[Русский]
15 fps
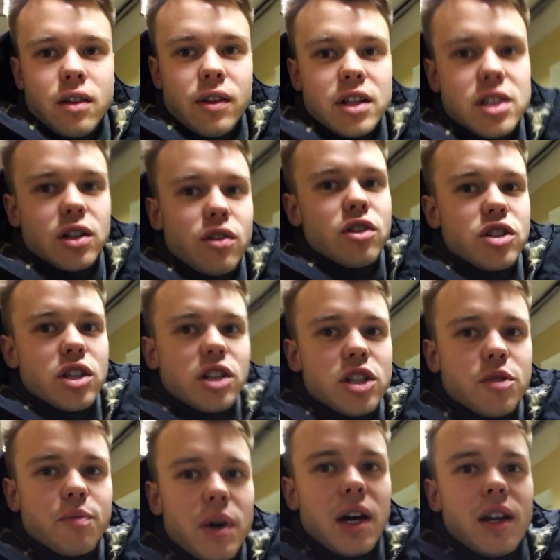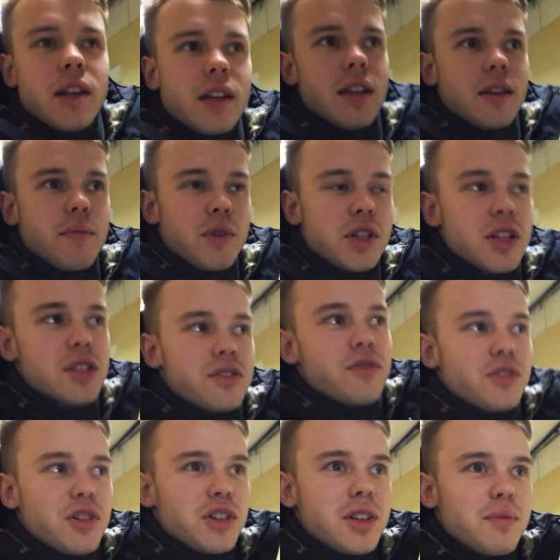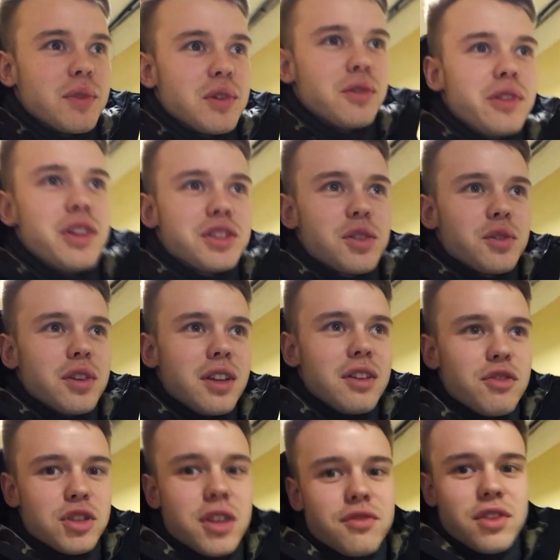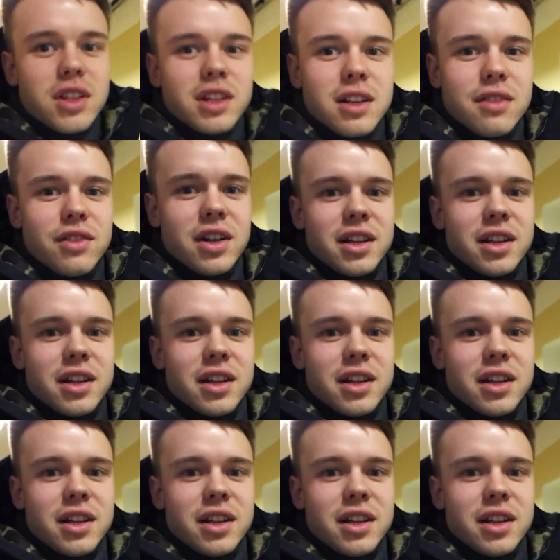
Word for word: нас закончились пары, и мы сейчас выходим на улицу и уже видели в